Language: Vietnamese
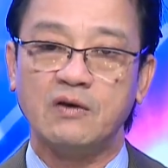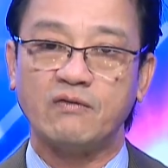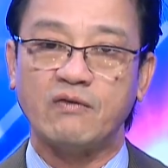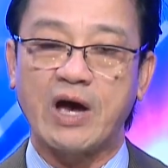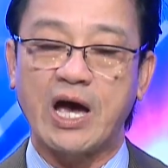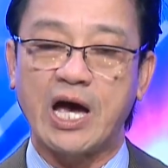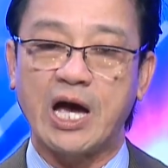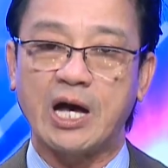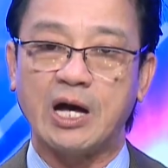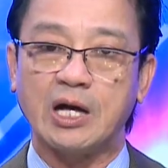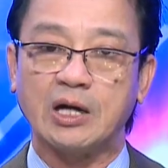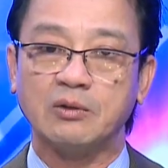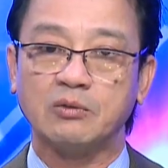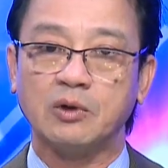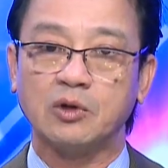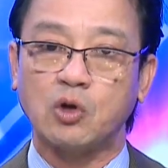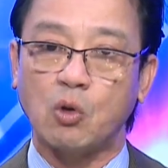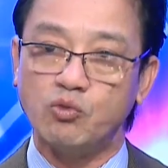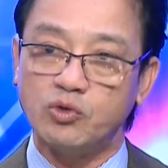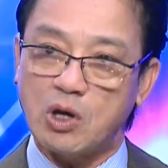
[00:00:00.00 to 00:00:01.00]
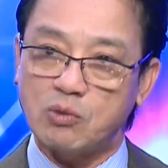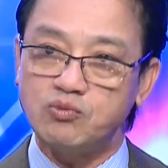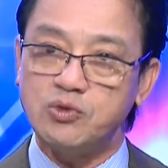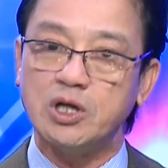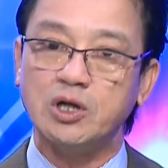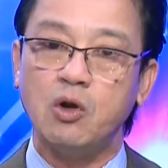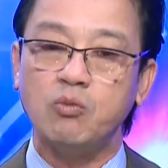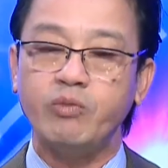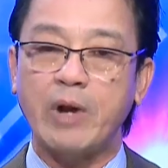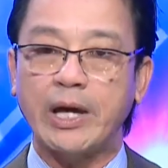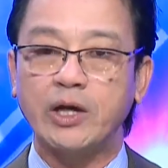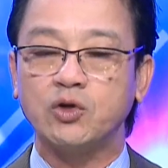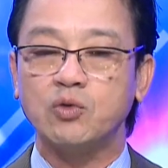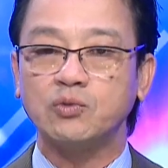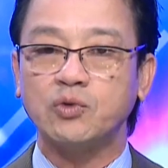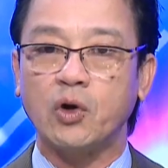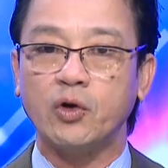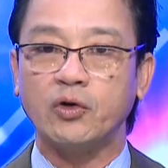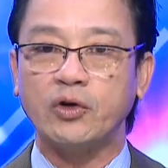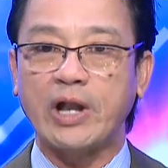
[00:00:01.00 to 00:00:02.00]
và cũng giống như lúc nãy
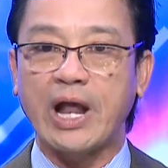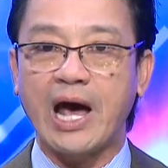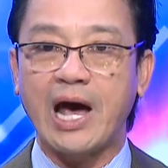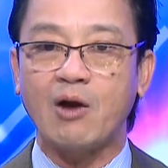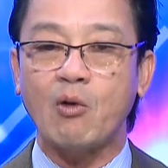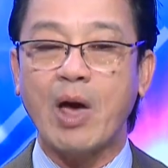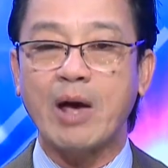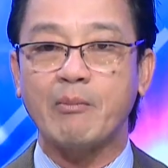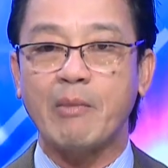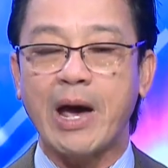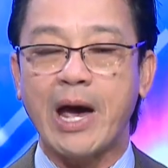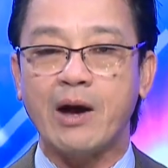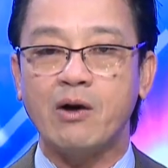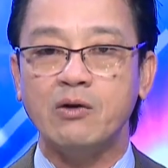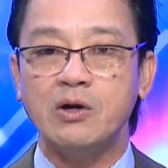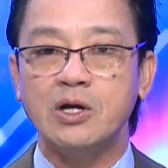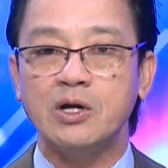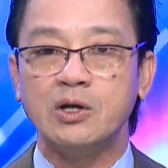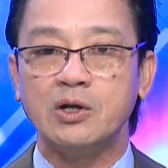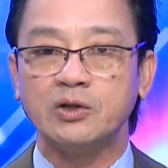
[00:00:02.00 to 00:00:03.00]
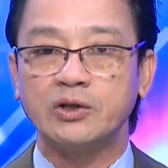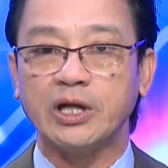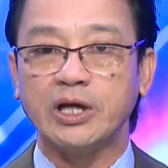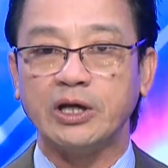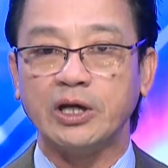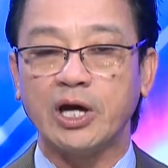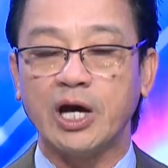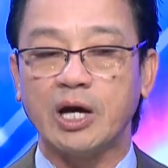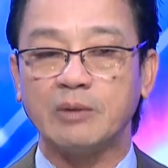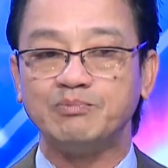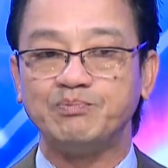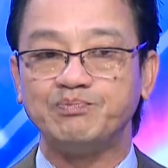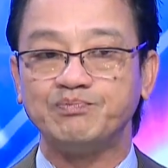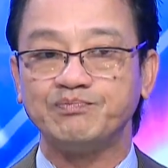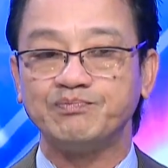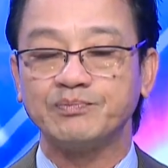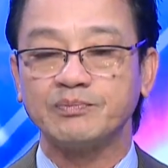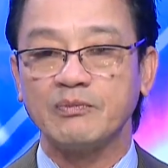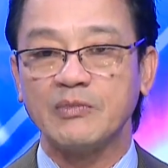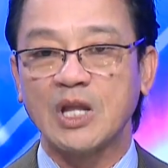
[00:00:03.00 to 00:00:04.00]
chúng tôi đã loan báo thì
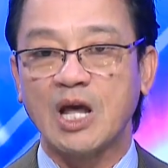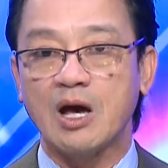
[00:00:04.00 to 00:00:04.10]
um,